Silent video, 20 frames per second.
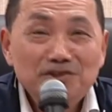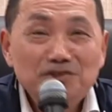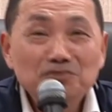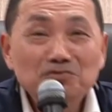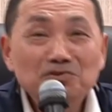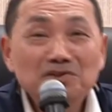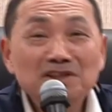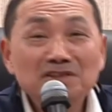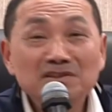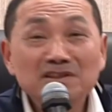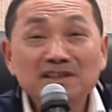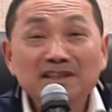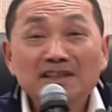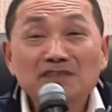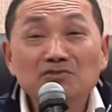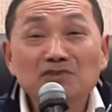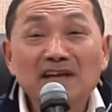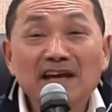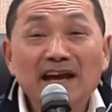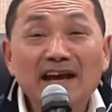手给
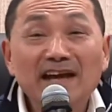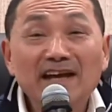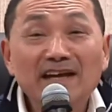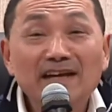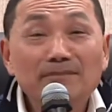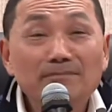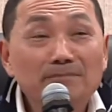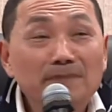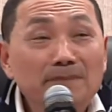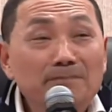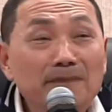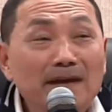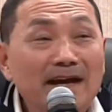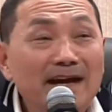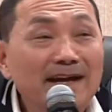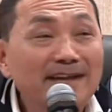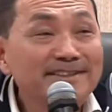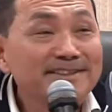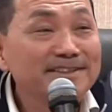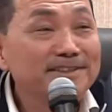叫起来，比
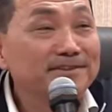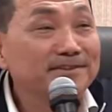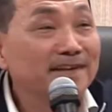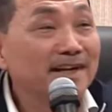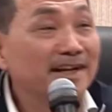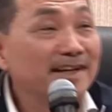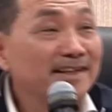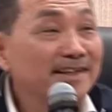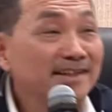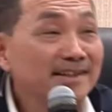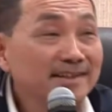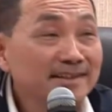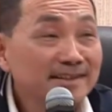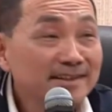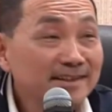别人他叫了，